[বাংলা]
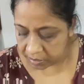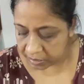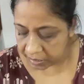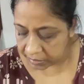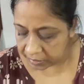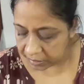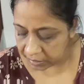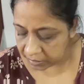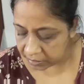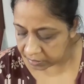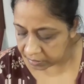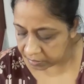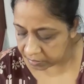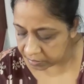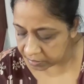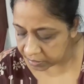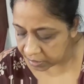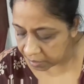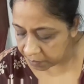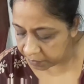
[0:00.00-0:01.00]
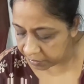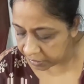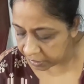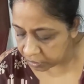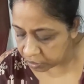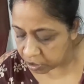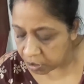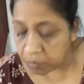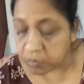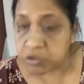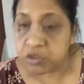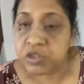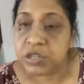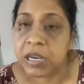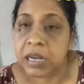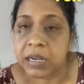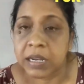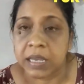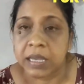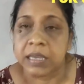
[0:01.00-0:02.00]
যাদের স্ক্রাবিংয়ের
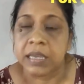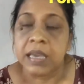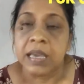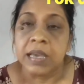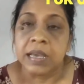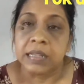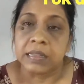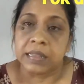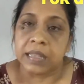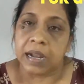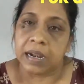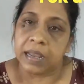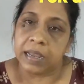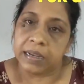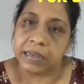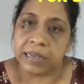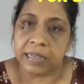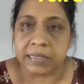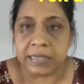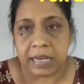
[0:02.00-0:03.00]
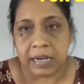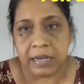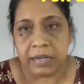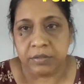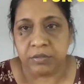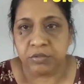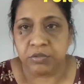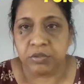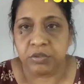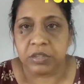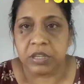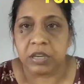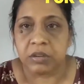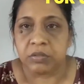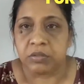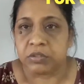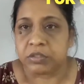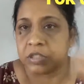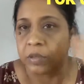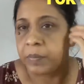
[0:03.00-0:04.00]
সমস্যা নেই তারা এটা চালের গুঁড়ো দিয়ে
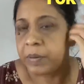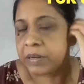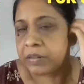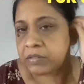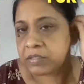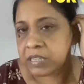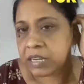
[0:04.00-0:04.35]
করতে পারো